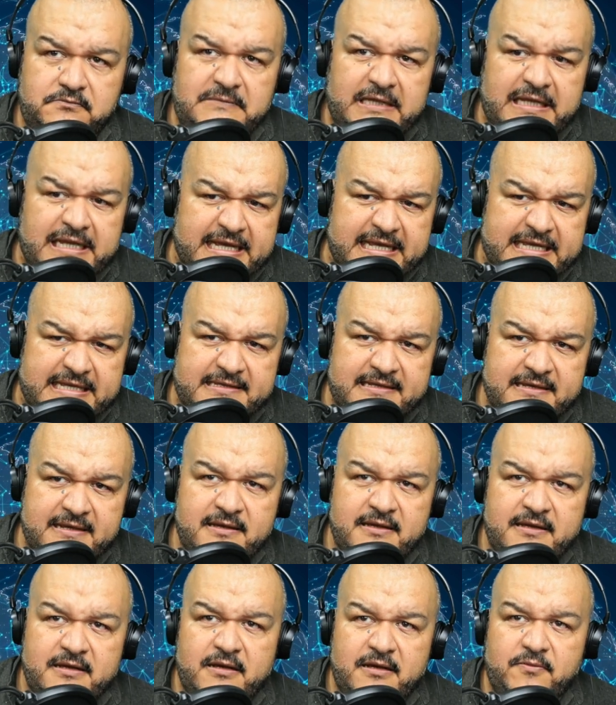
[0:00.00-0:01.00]
es
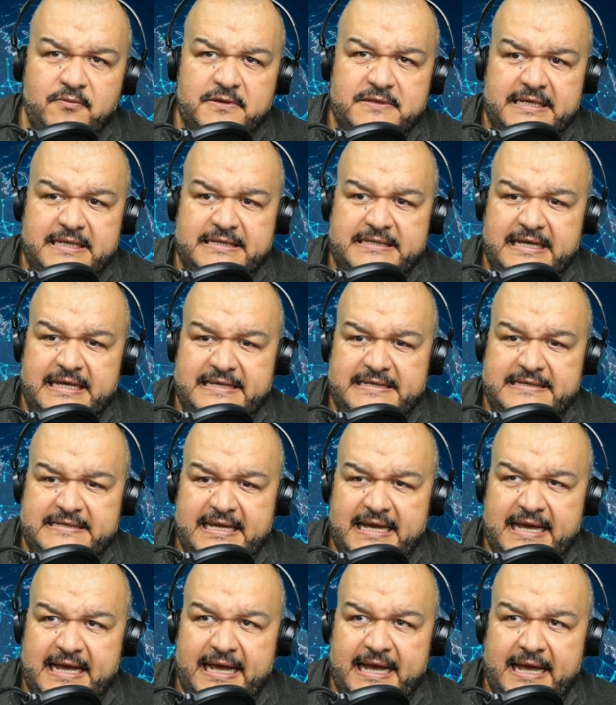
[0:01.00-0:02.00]
pues
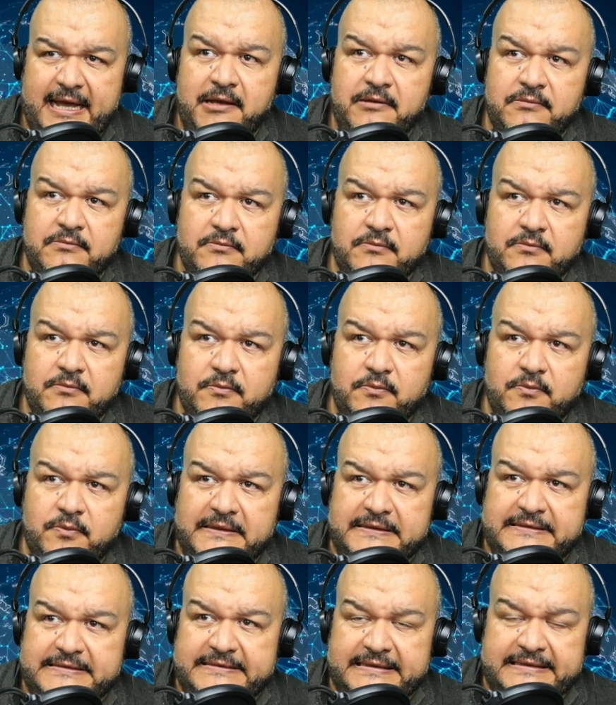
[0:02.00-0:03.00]
esta
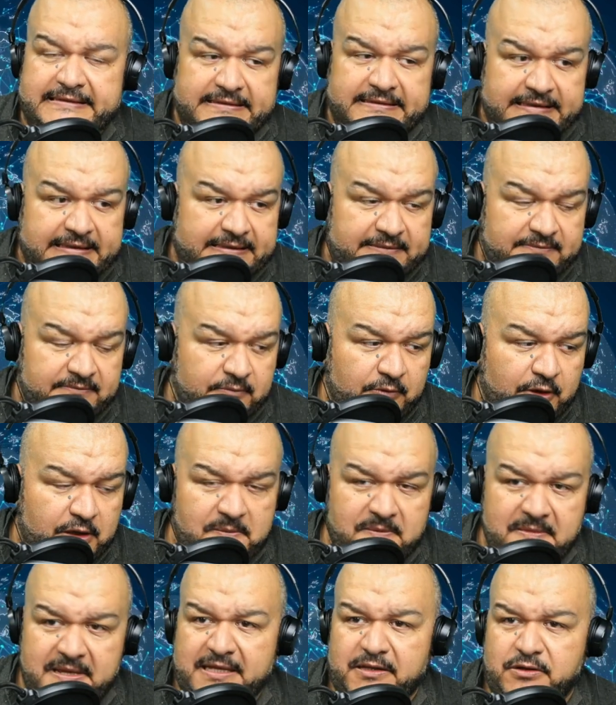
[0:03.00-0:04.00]
pues este
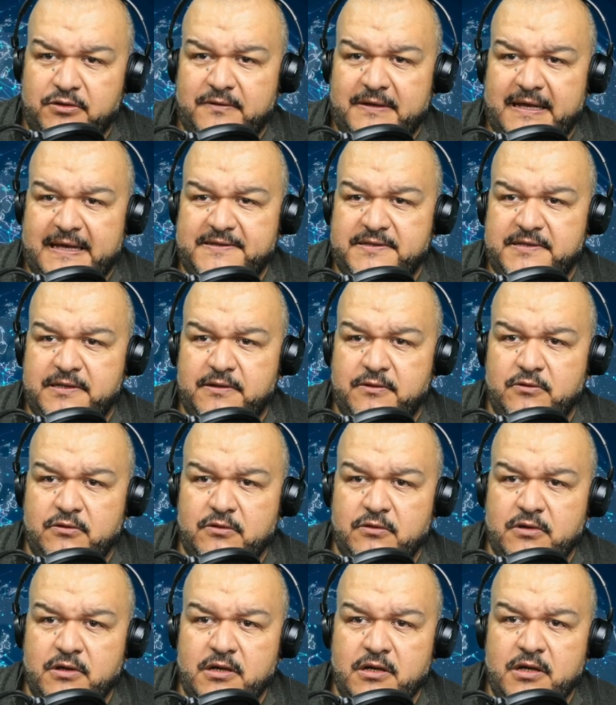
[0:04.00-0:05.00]
movimiento que hace
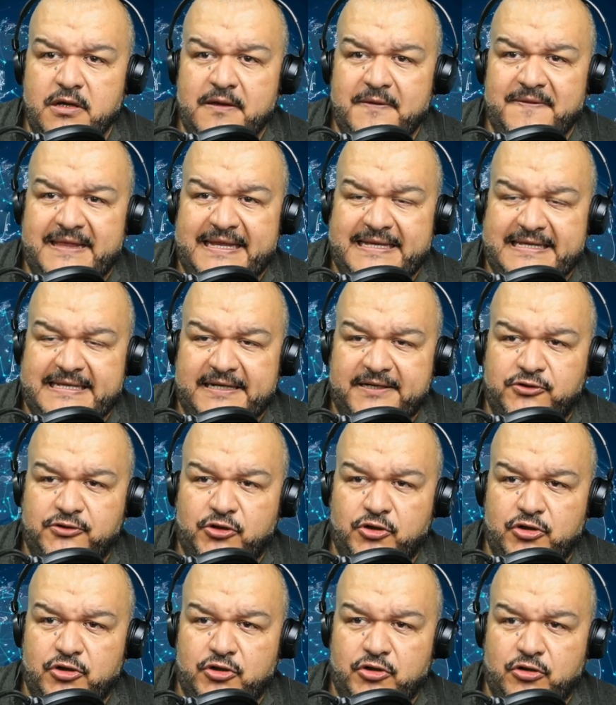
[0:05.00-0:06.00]
un
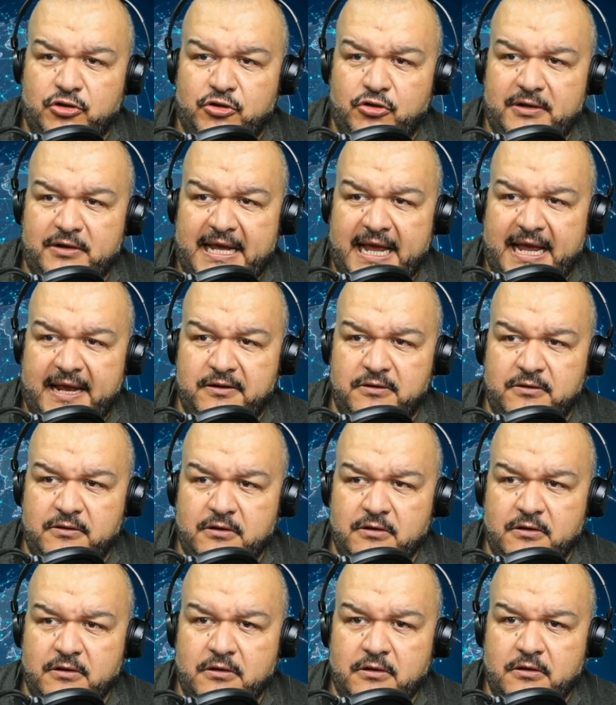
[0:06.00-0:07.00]
desertor norcoreano.
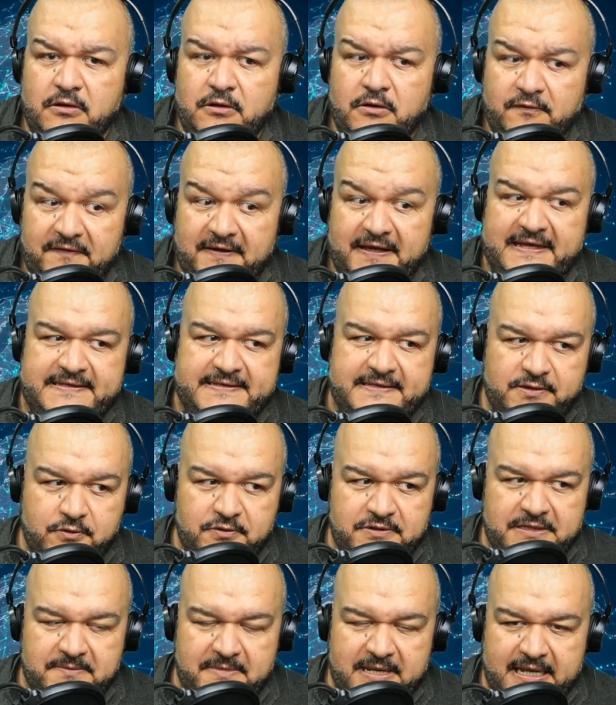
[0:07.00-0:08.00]
Fíjense,
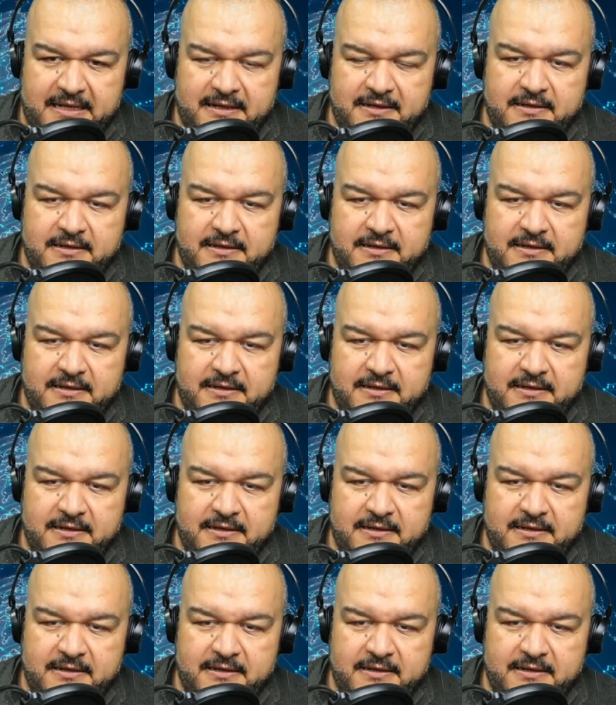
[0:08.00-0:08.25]
escuchen bien